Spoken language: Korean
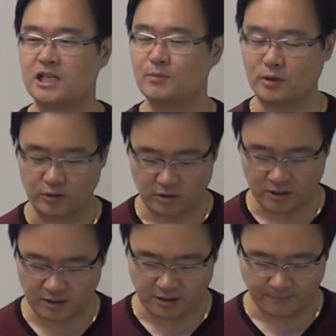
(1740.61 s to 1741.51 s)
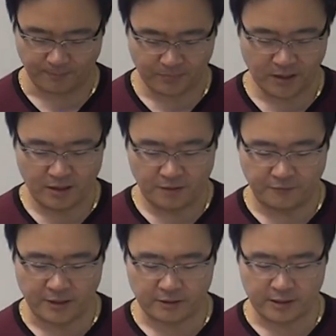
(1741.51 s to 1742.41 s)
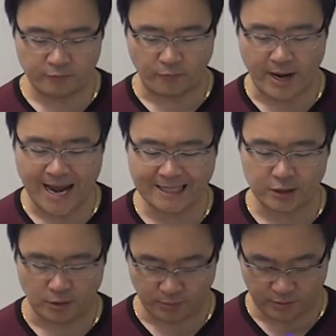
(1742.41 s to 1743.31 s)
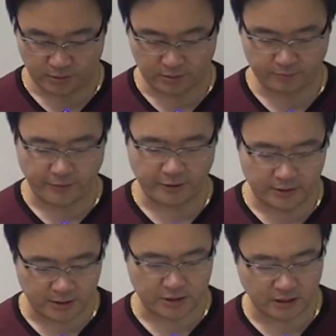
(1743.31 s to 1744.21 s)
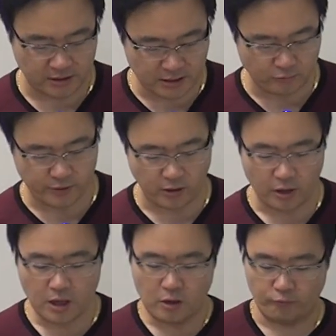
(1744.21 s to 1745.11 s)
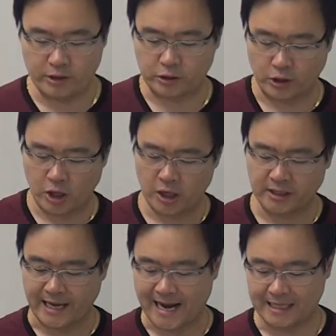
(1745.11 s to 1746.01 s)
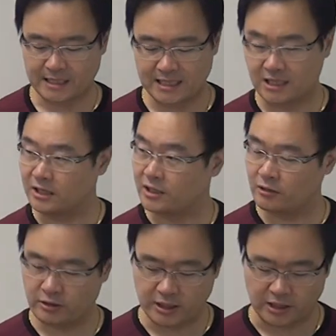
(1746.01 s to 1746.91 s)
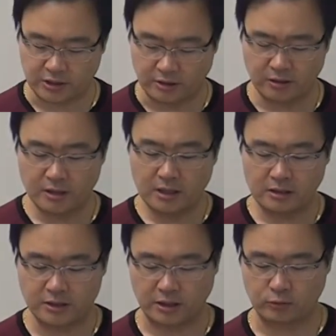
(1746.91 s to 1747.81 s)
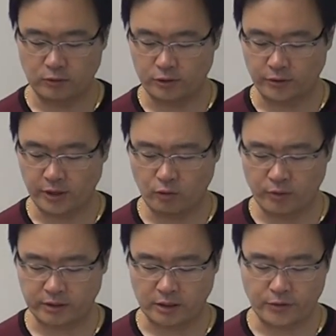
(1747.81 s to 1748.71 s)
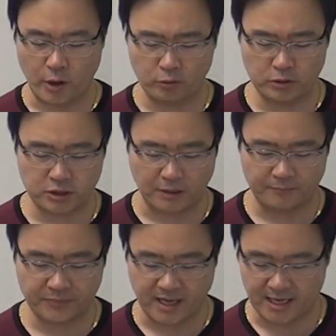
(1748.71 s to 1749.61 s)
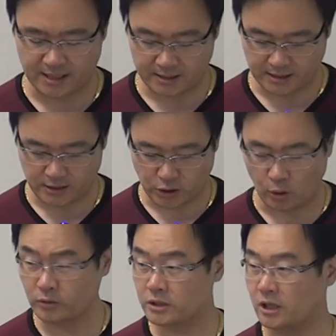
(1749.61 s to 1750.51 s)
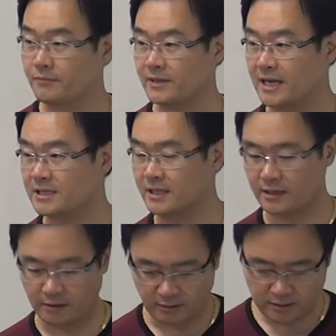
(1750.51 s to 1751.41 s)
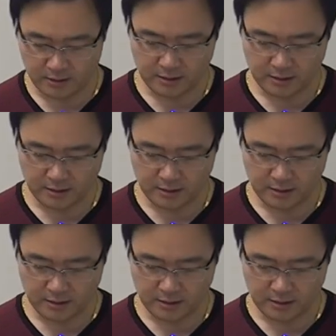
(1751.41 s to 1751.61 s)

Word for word: 씹어대더니 프랭클린 read the book 프랭클린 그 책을 읽고요 return that 이 시간 읽는 거 그 책이죠 그 책을 돌려줘요. With the note of thanks. Note of thanks예요.